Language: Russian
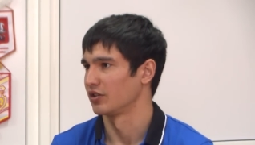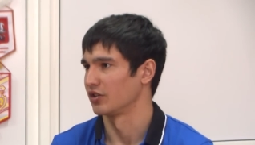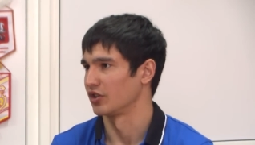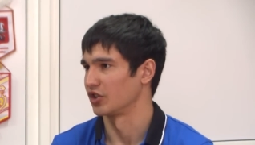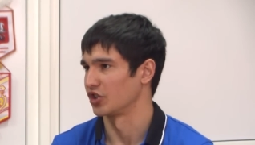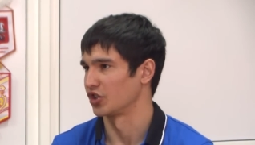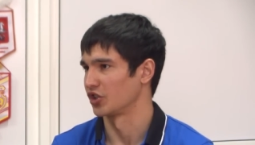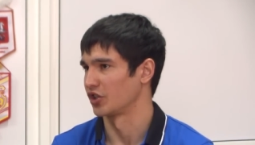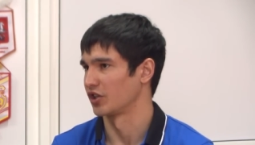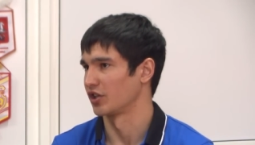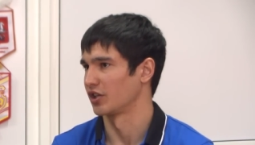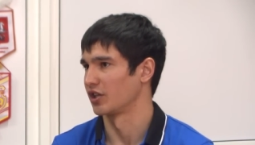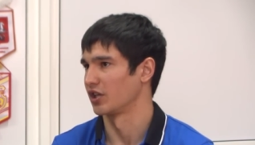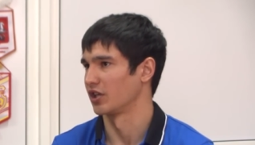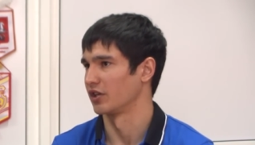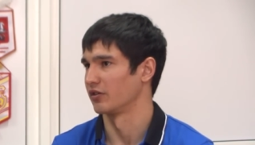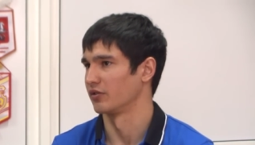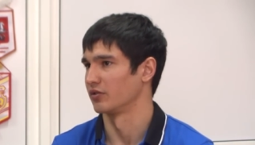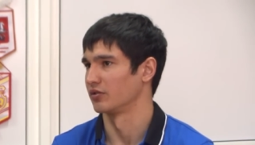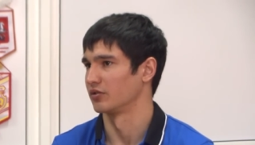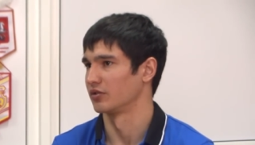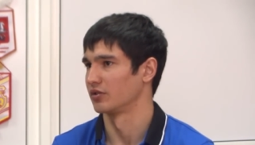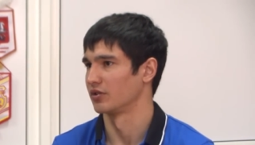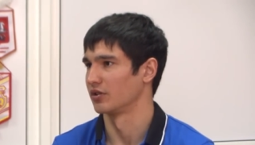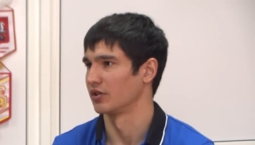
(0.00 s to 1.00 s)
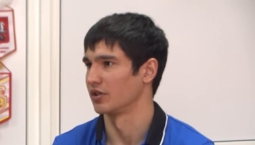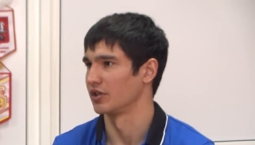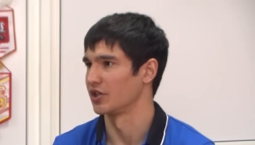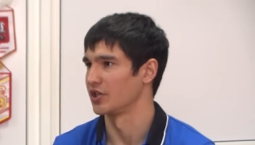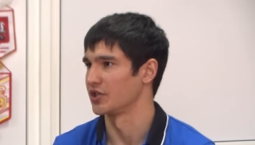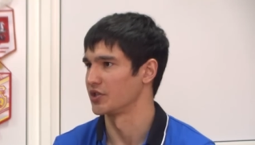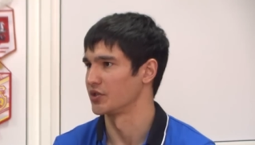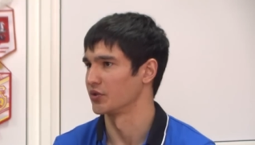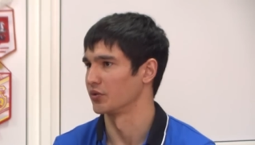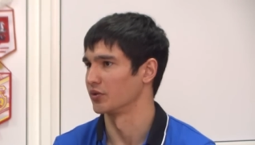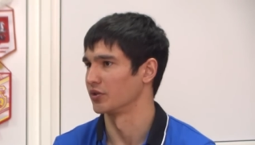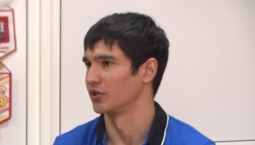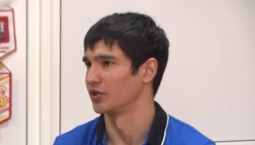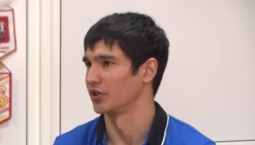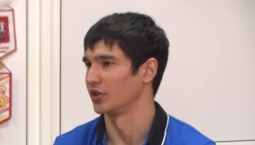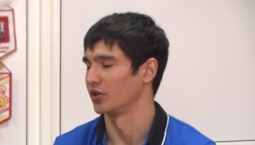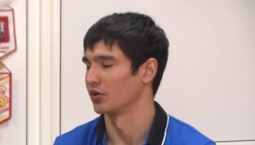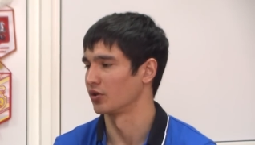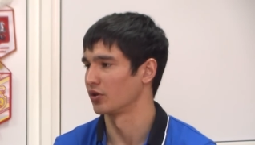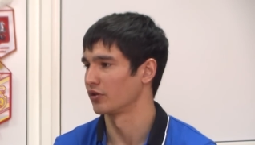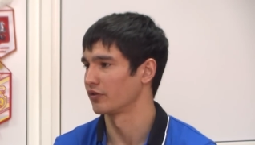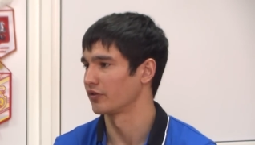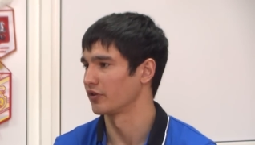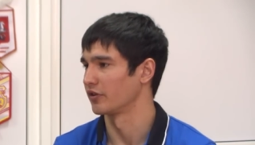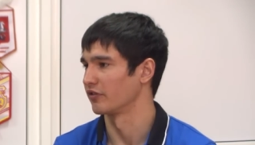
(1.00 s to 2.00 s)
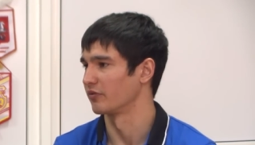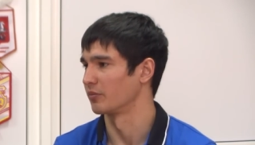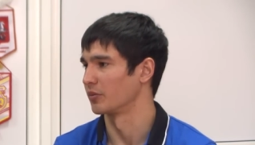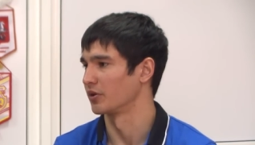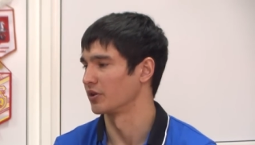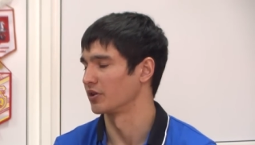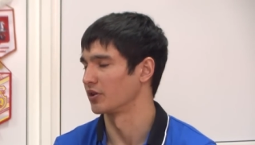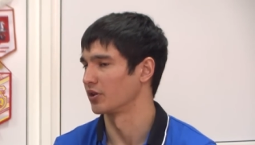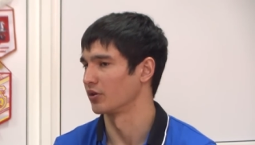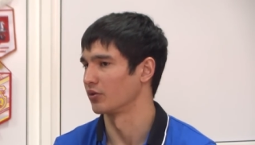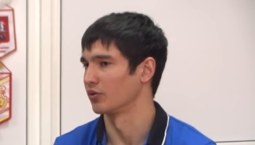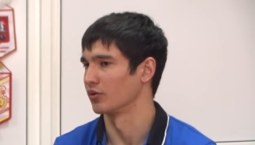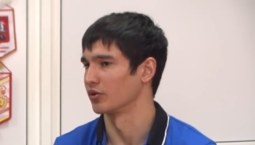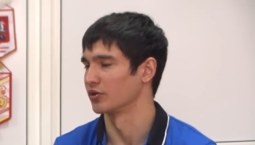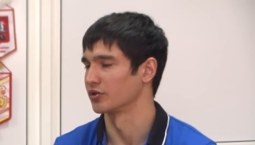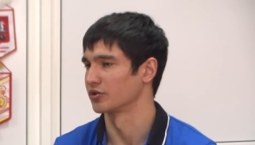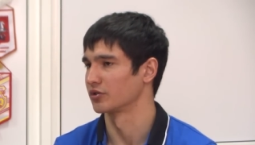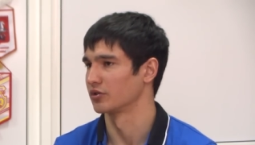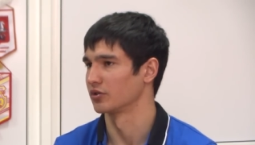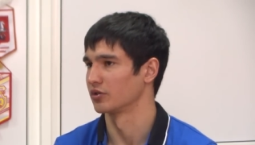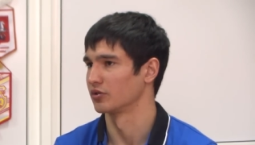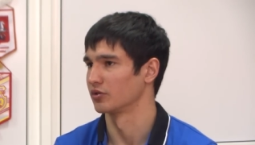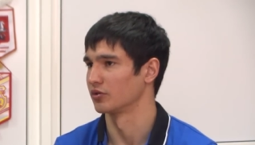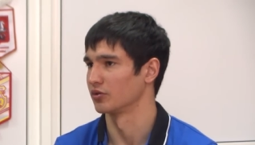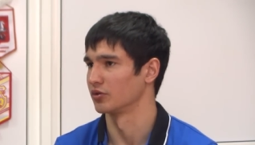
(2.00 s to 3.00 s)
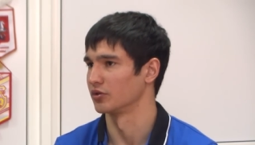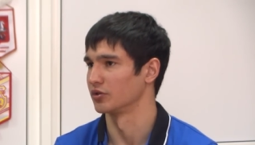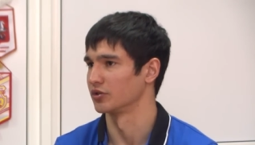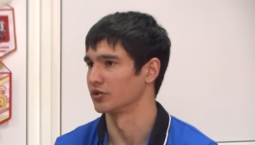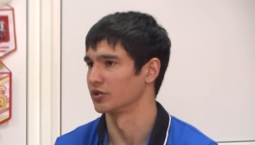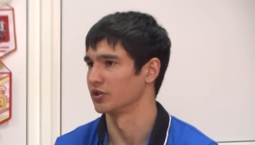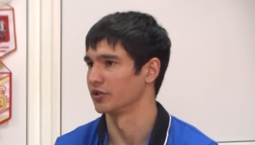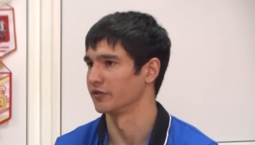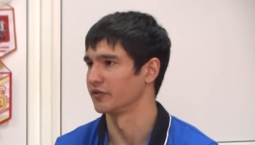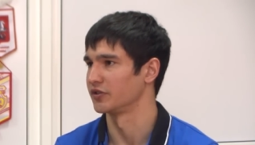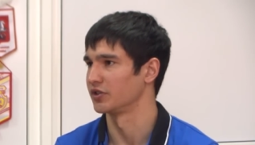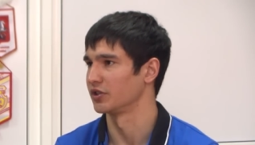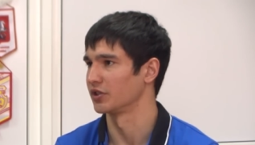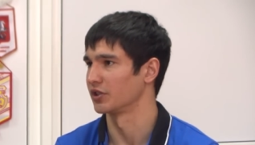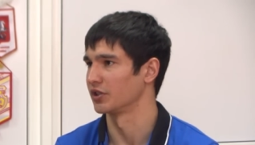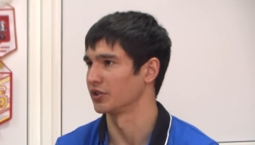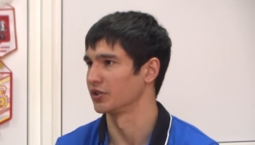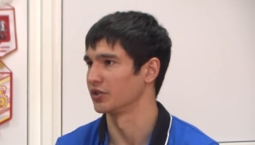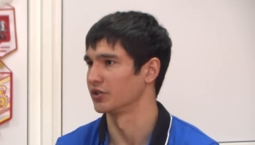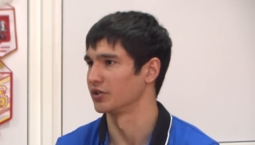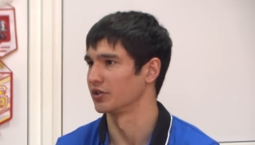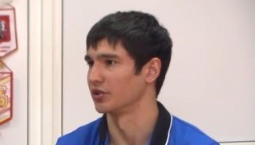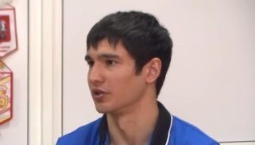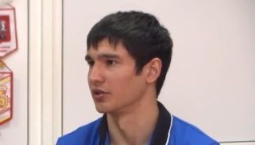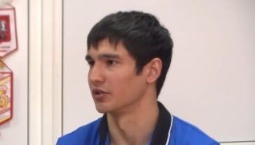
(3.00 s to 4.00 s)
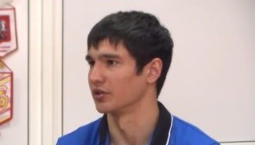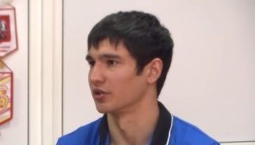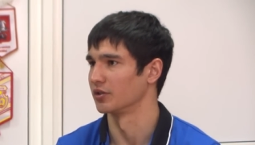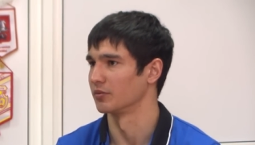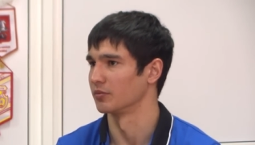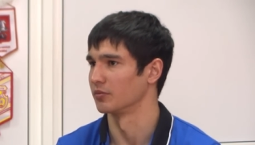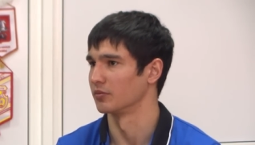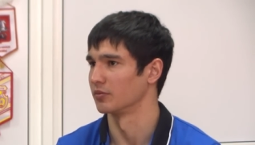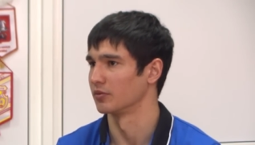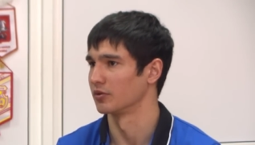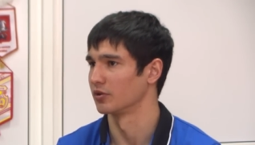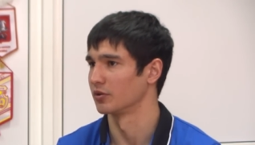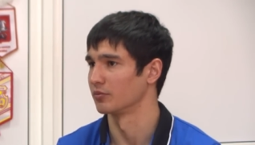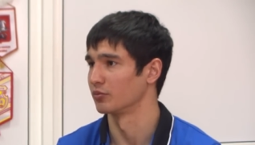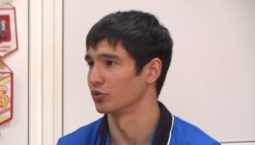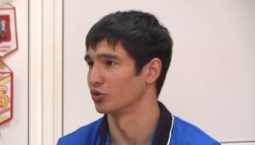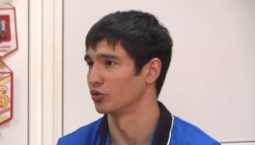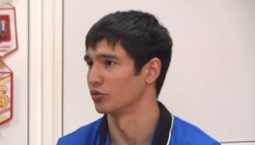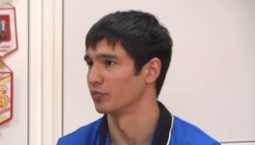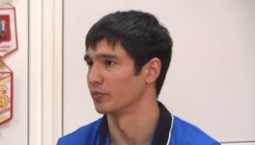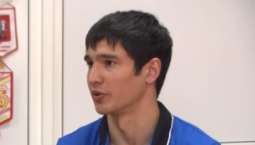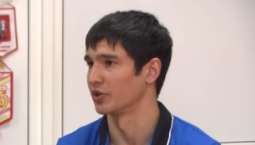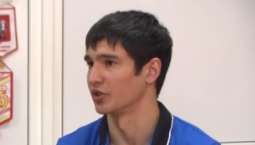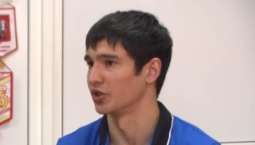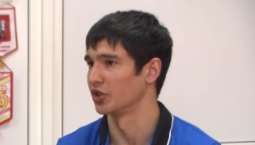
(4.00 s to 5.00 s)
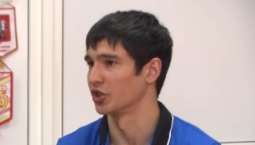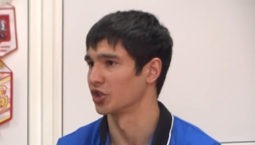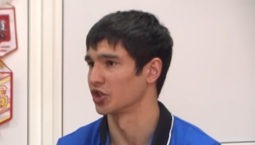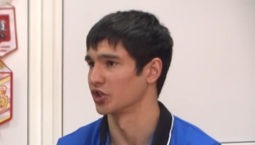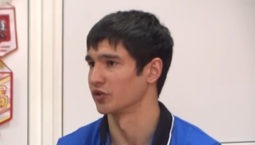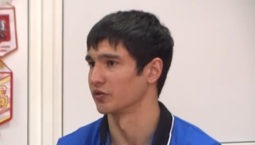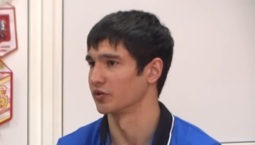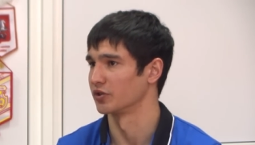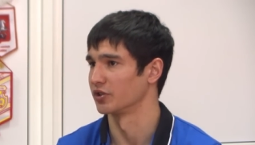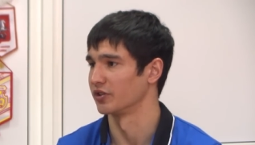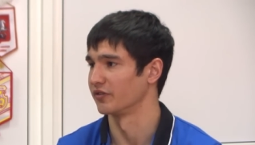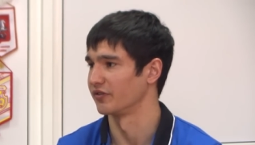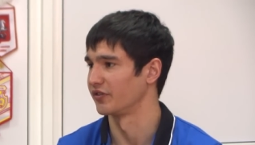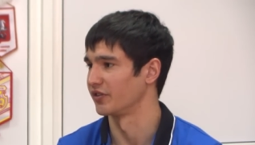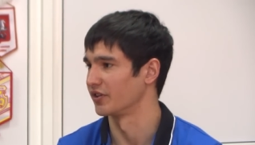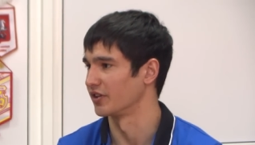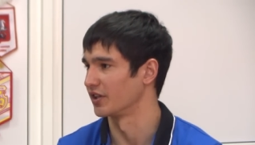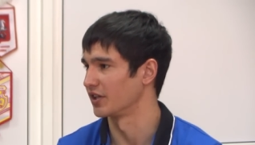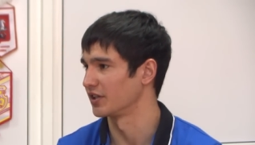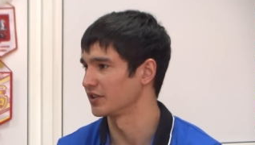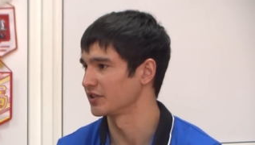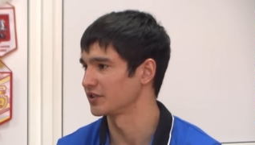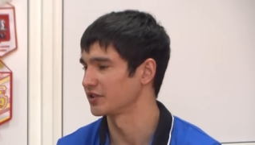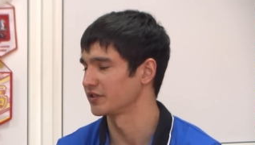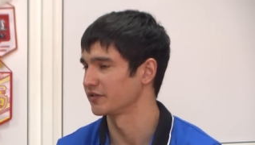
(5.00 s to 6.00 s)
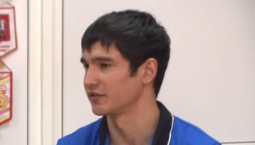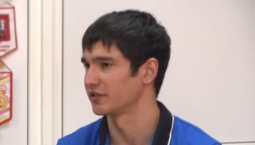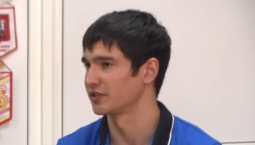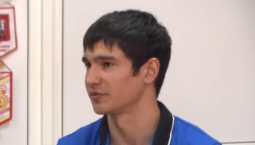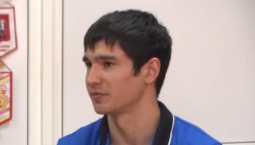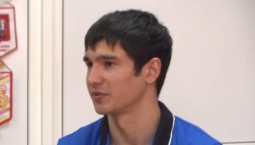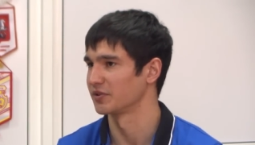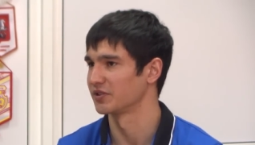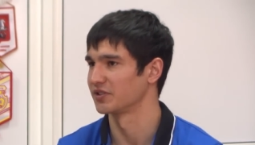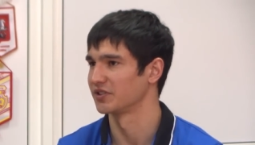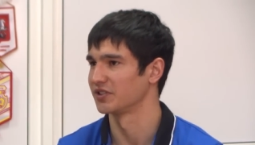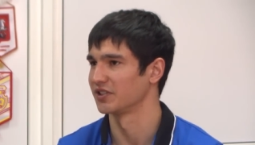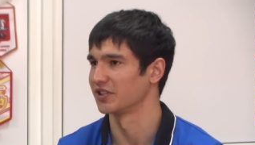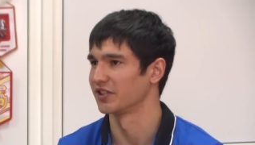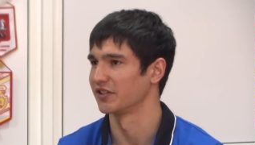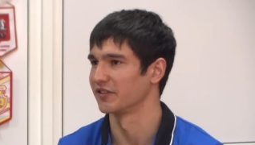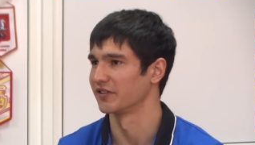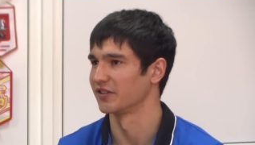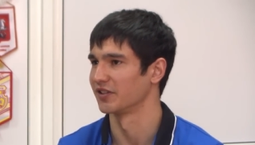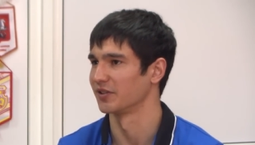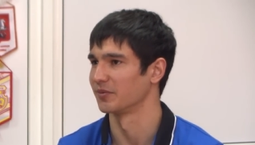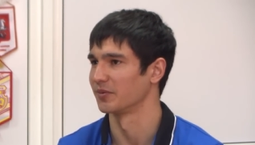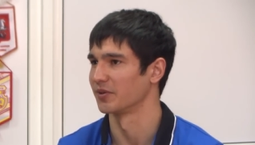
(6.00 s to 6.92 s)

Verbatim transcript: даже когда я вот ездил на тренировки в Магнитогорск, то есть не все родители там будут поддерживать, им финансово спонсировали